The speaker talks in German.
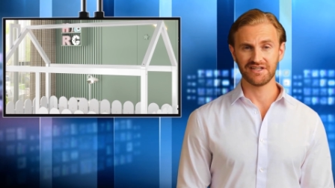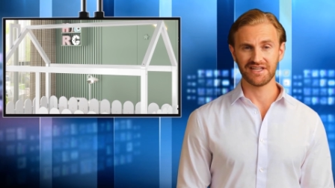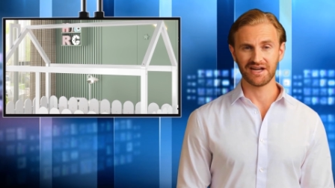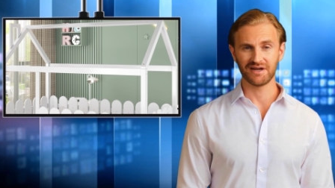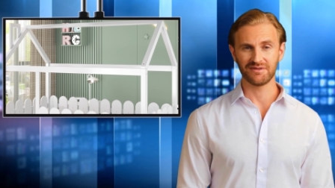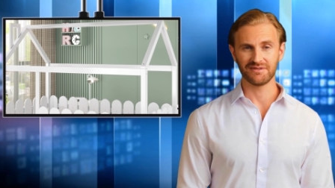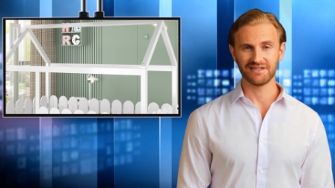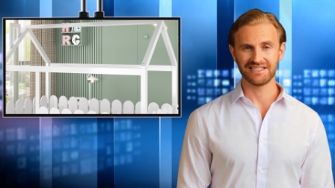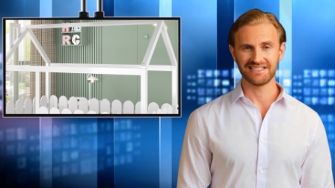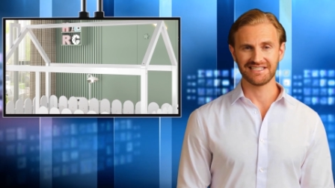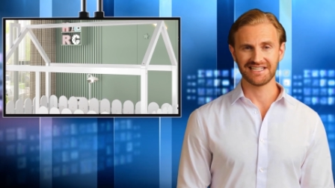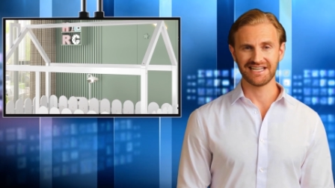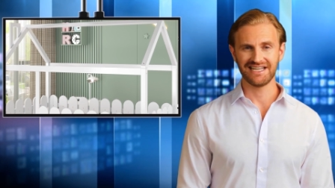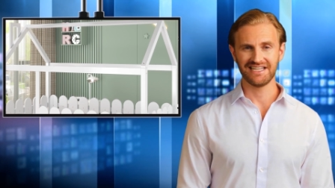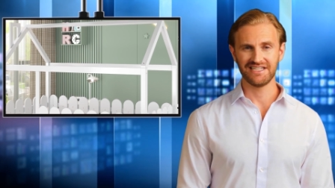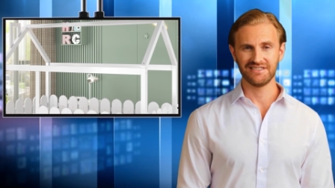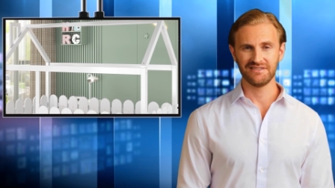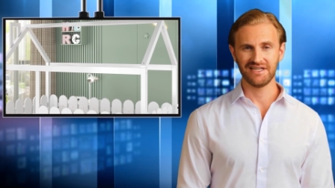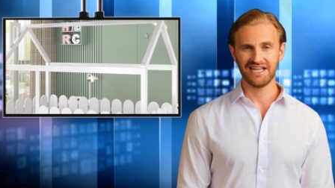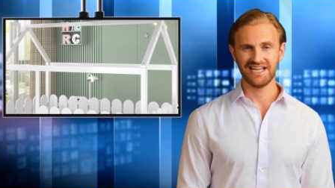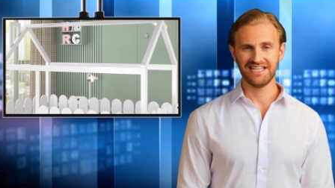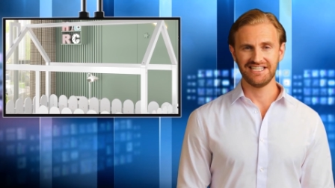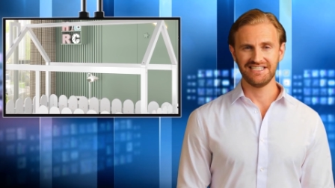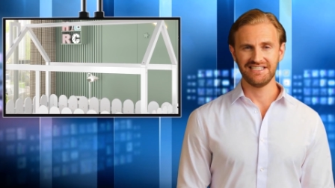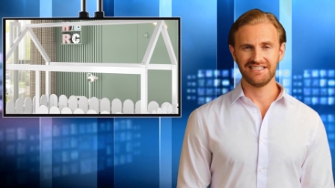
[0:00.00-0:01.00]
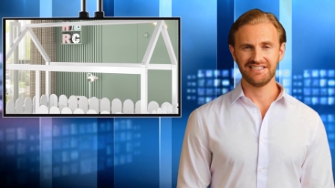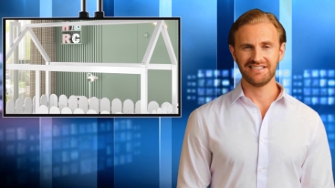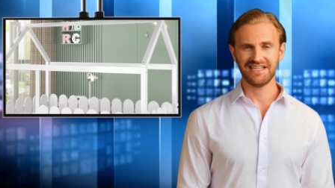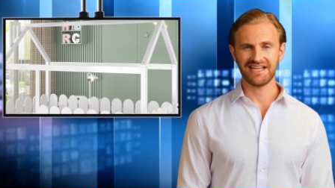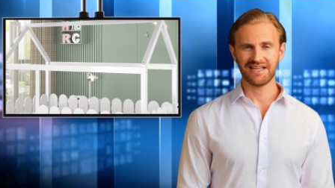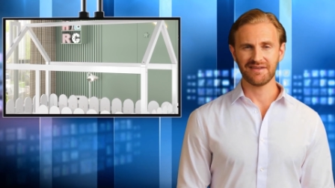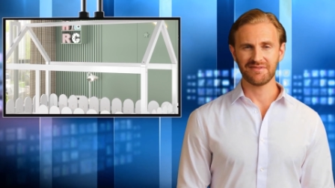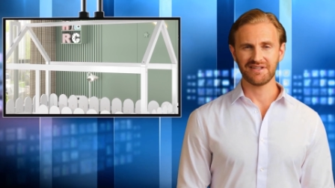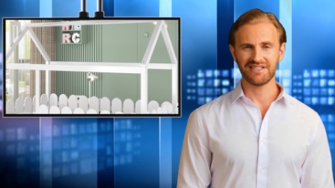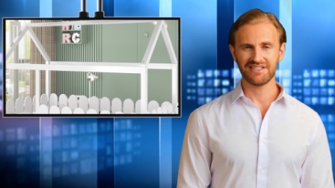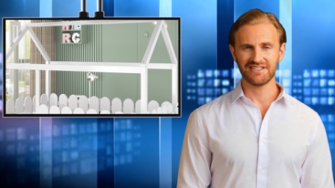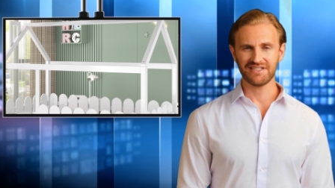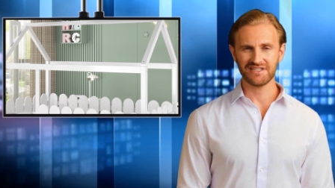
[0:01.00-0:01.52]
Rahmens entsprechend
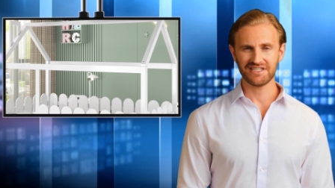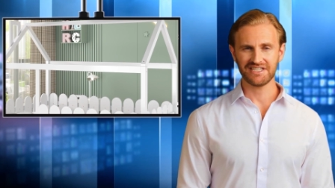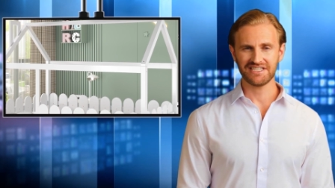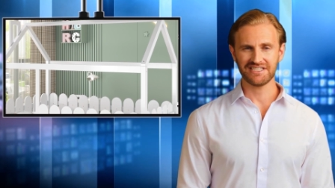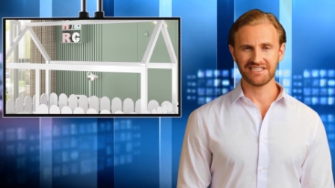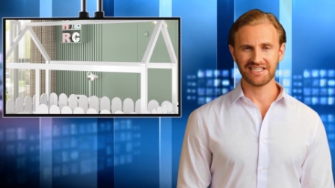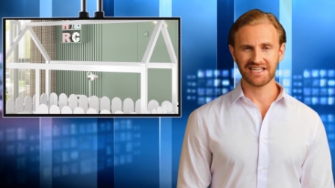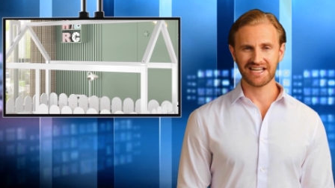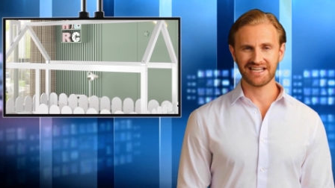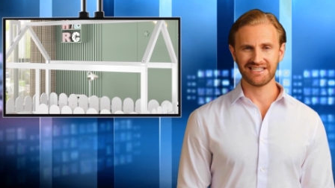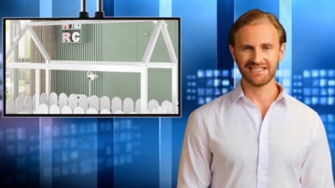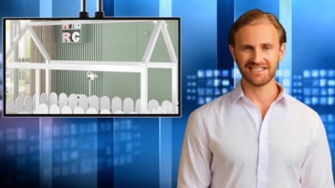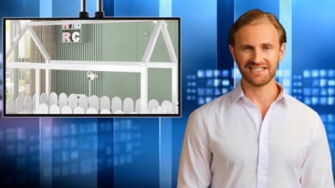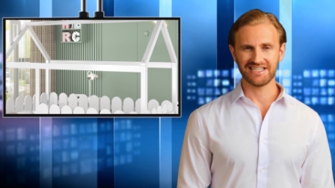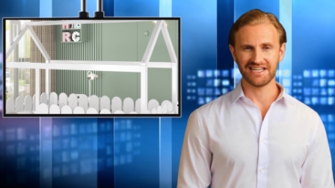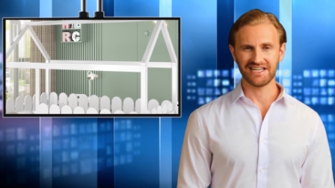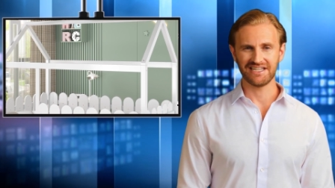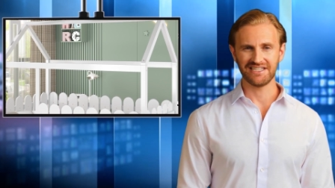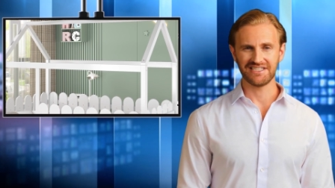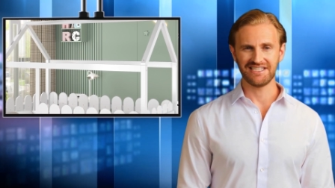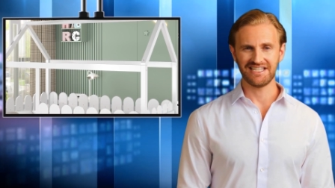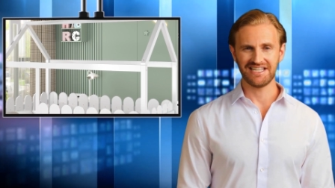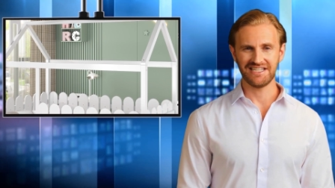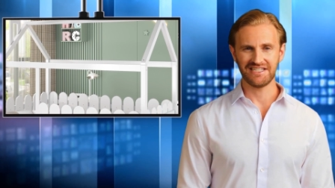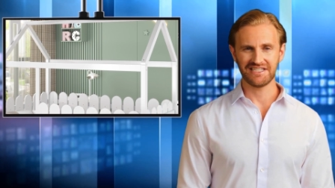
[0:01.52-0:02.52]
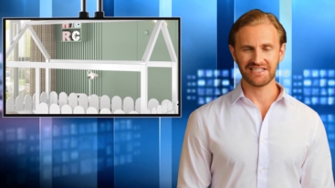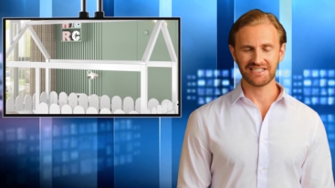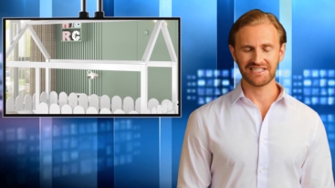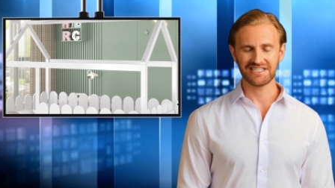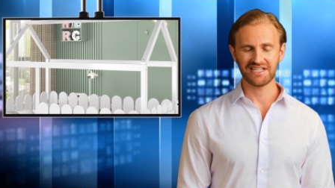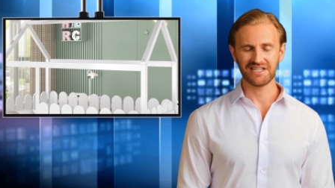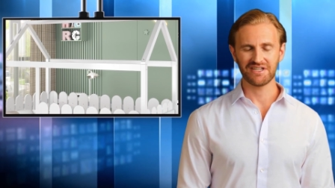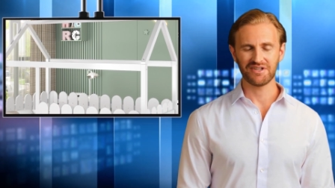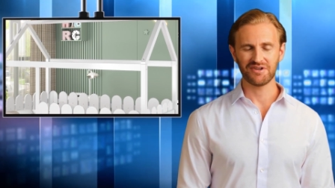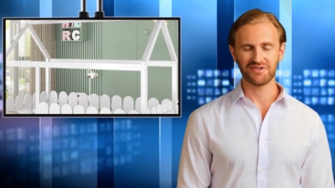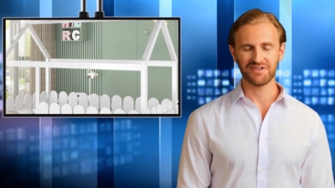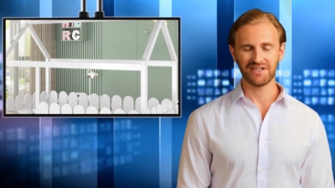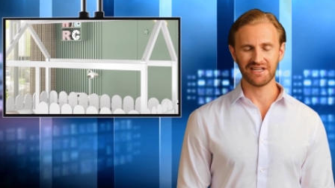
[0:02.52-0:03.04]
der Persönlichkeit Ihres Kindes
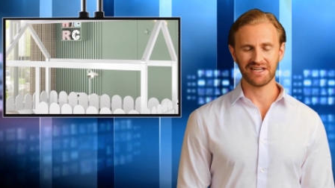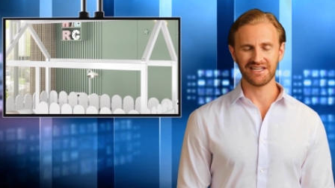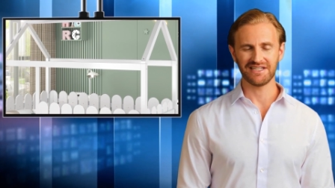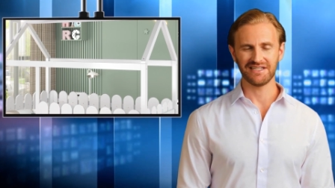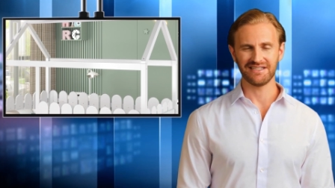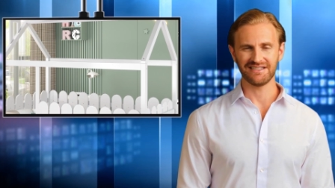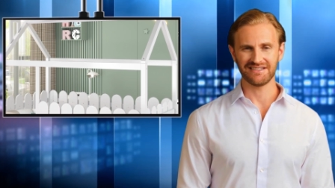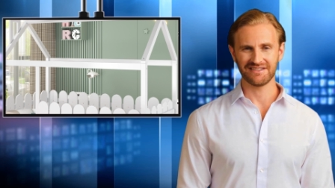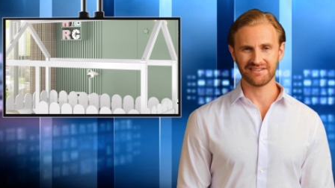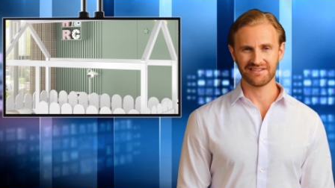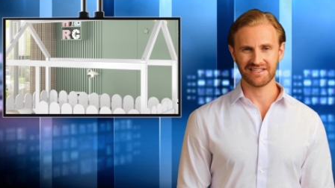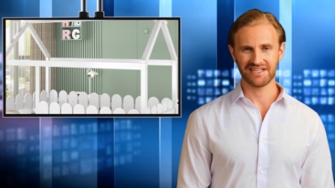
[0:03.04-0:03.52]
dekorieren,